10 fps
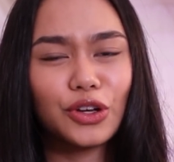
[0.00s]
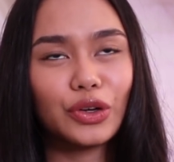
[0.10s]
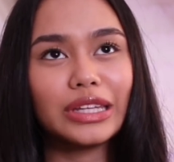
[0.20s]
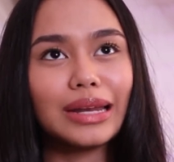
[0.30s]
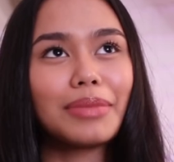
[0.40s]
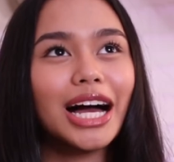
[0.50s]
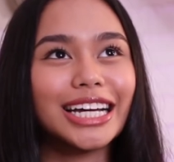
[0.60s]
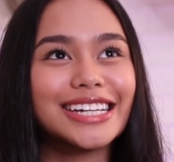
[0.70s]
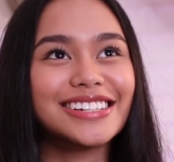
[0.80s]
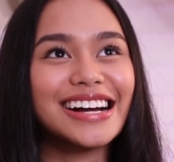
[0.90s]
Feel ko hindi na
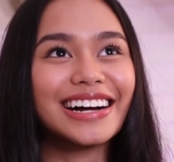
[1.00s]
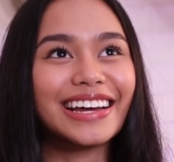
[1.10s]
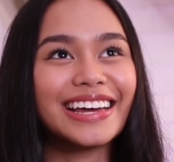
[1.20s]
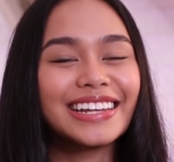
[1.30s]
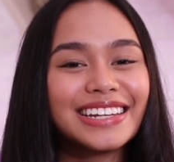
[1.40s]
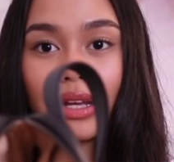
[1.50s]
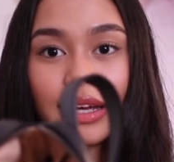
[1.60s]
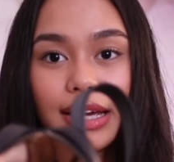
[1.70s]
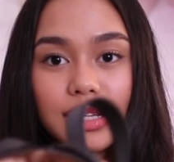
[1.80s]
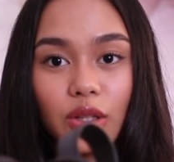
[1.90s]
bagay sa akin.
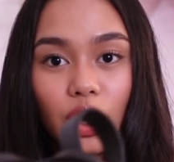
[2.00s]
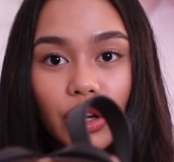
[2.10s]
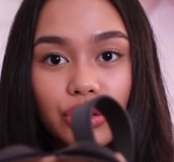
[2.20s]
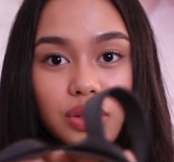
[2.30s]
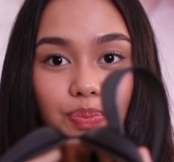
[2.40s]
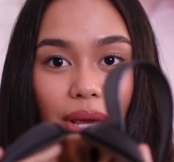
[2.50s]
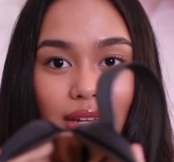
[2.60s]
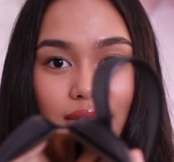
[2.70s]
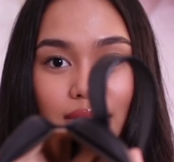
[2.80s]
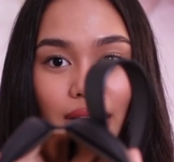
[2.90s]
Like guys, ito lang yung
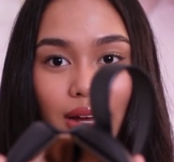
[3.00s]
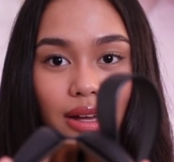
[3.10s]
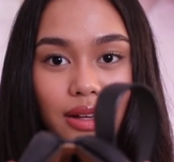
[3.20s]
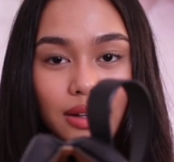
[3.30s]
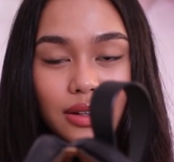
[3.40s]
space niya.